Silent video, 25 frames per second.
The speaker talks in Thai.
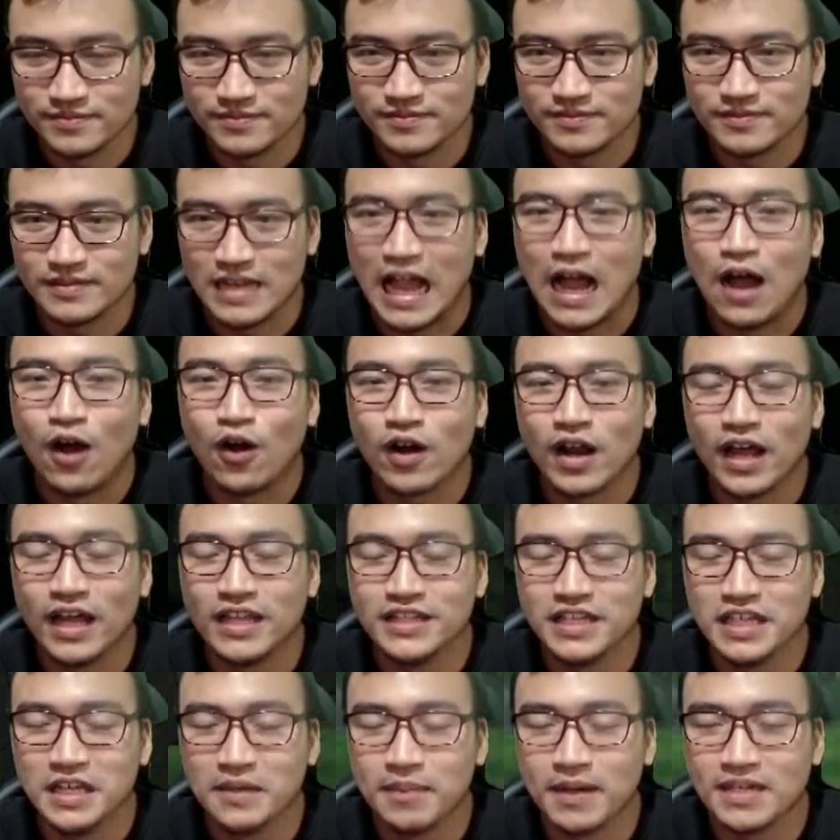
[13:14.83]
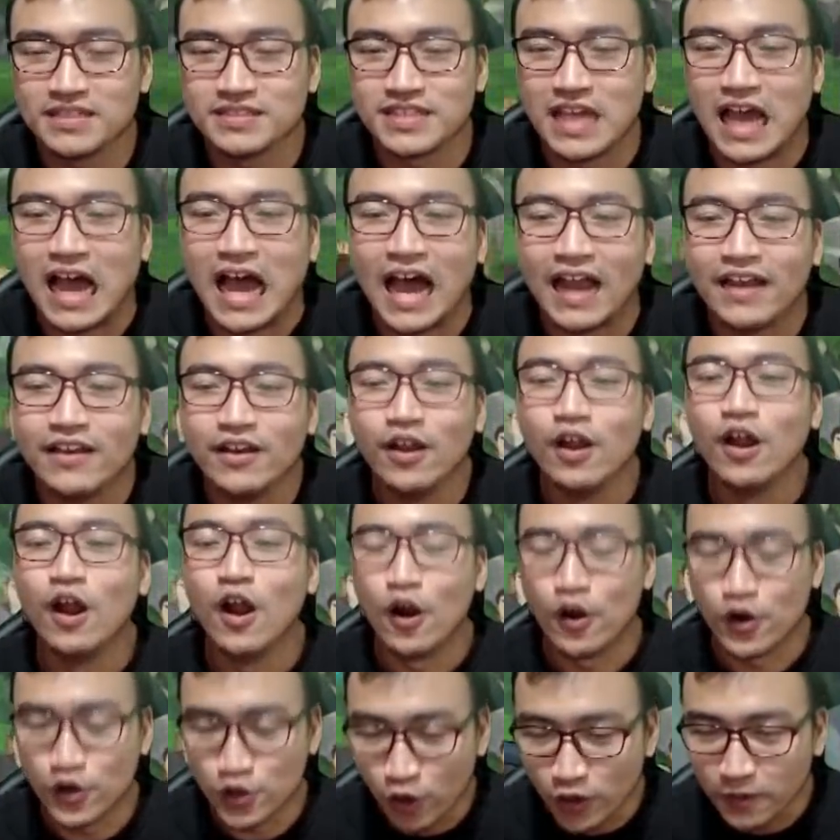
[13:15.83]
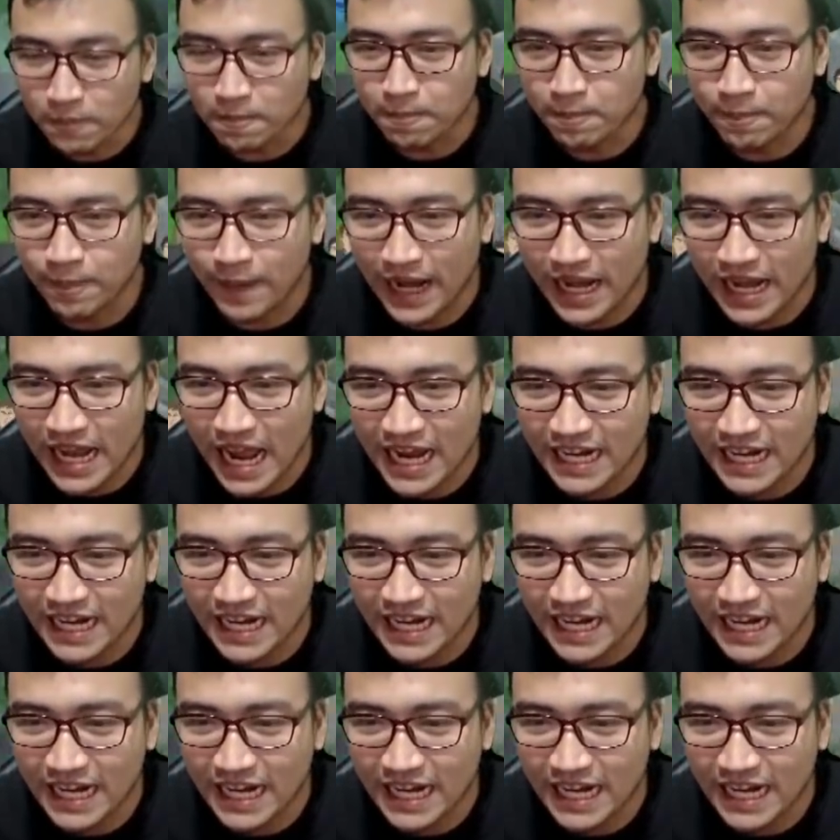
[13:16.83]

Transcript: เอาราดีประสาน รถพลัง